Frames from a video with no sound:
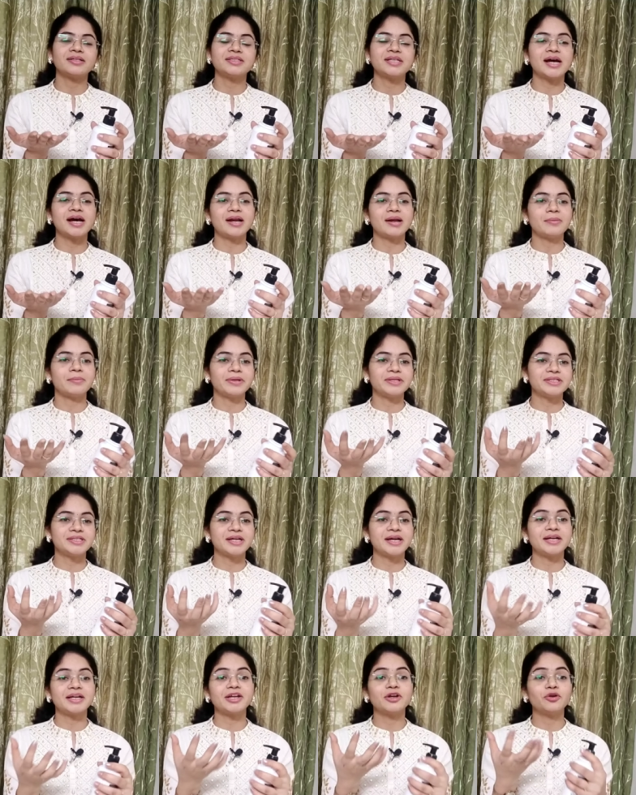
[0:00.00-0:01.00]
చాలా మంచి
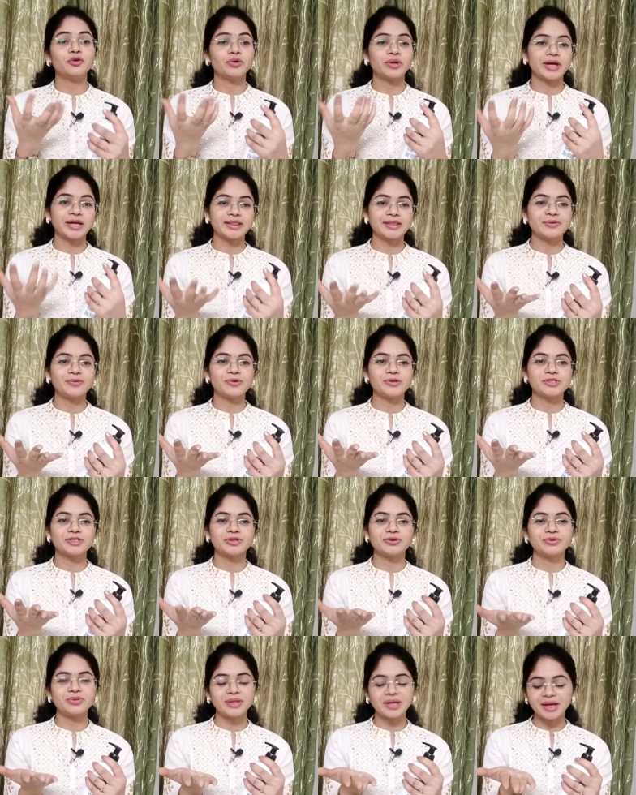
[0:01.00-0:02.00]
అంటే నురుగైతే
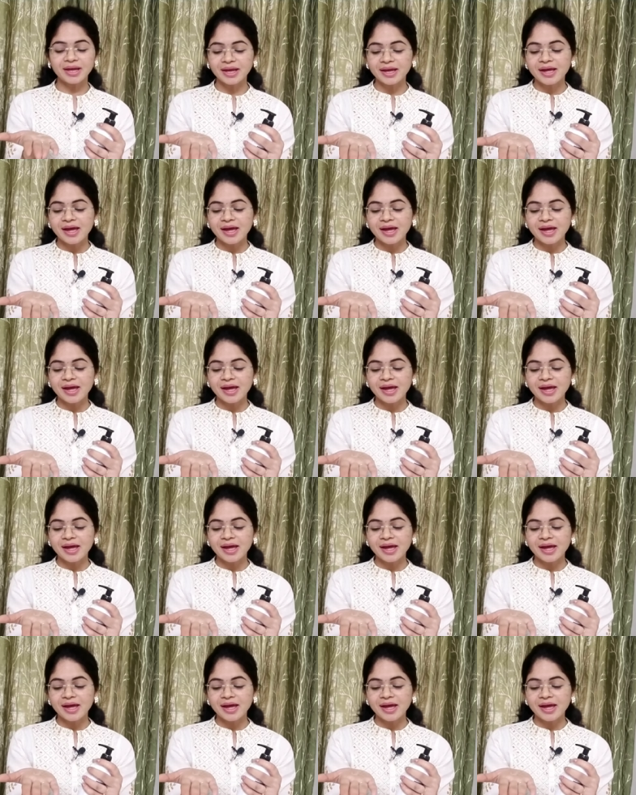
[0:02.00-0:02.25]
వస్తుంది